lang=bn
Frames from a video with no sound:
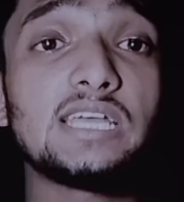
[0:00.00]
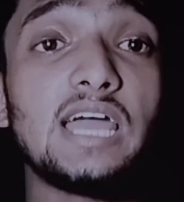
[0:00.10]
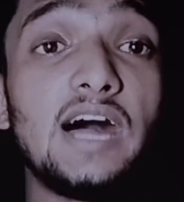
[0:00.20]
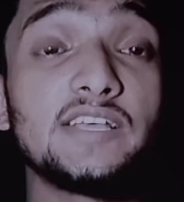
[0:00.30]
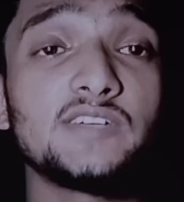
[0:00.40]

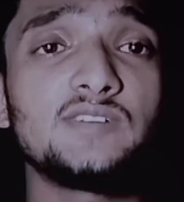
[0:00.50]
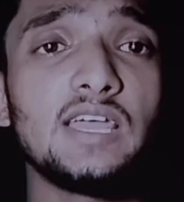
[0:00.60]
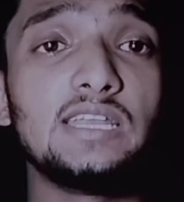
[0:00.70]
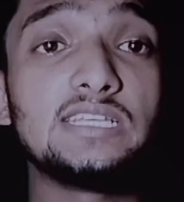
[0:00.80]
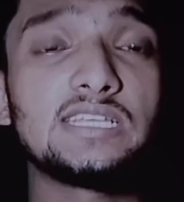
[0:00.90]
দেখে হাসার
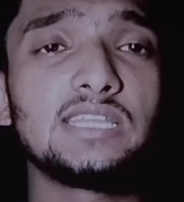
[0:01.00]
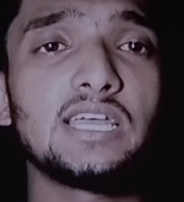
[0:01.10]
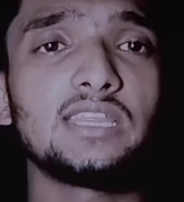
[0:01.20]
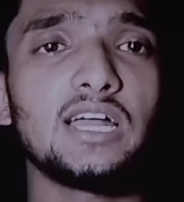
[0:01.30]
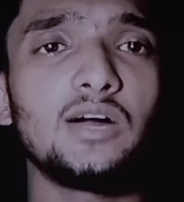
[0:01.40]
আগে নিজের
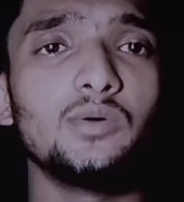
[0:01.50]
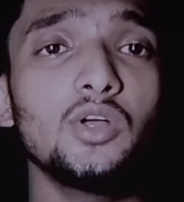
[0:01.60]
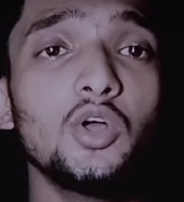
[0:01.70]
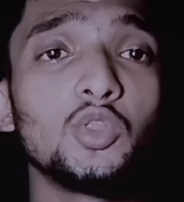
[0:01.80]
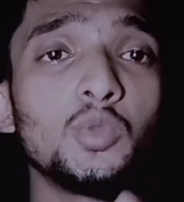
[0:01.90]
দিকে তাকাও
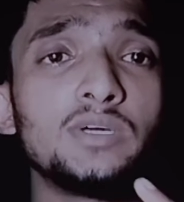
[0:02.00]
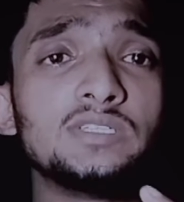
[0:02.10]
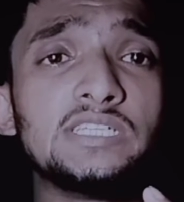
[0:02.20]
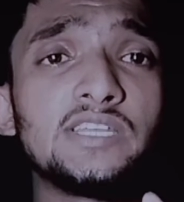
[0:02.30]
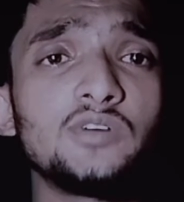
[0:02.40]
তোমার
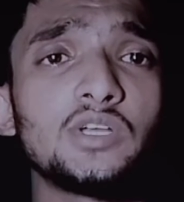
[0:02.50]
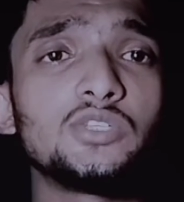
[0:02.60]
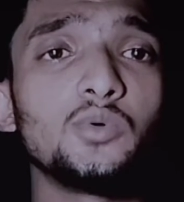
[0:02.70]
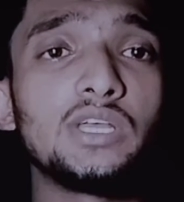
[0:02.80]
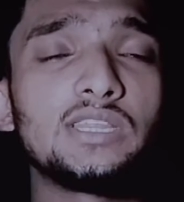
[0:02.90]
নিজেরও
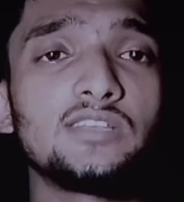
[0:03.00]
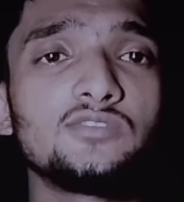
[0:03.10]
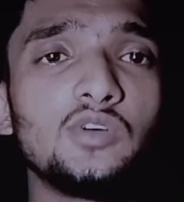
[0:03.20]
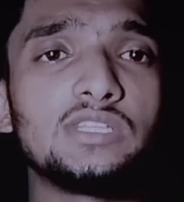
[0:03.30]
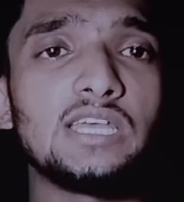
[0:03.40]
কিছু উইকনেস
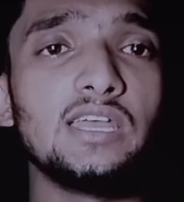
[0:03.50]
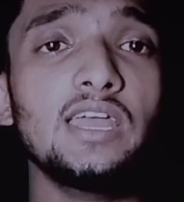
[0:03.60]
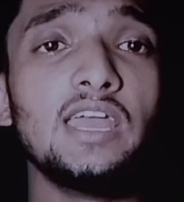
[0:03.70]
রয়েছে